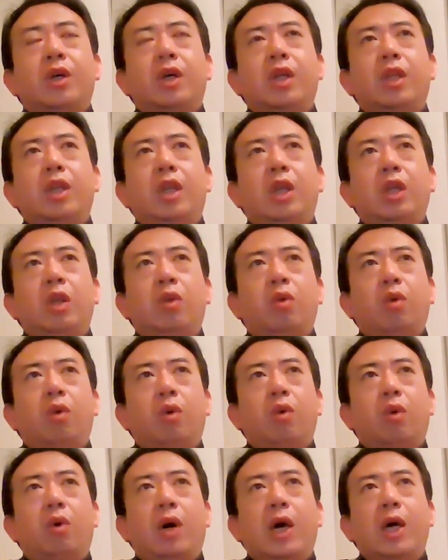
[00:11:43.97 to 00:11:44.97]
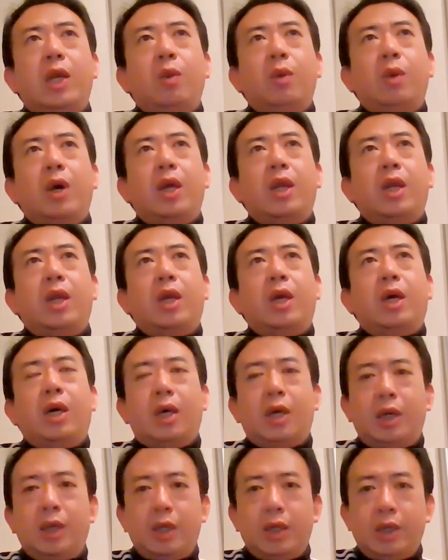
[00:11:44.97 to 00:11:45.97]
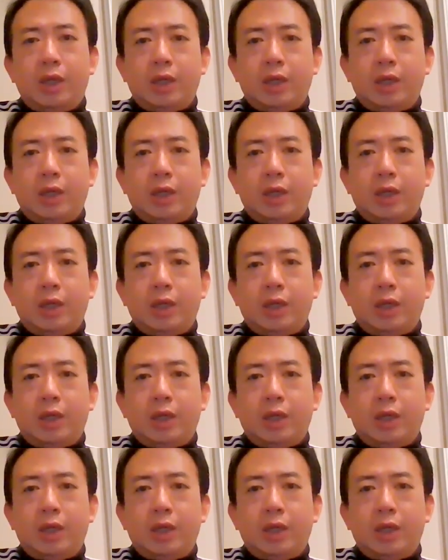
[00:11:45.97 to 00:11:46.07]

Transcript: 亨廷顿花园啦，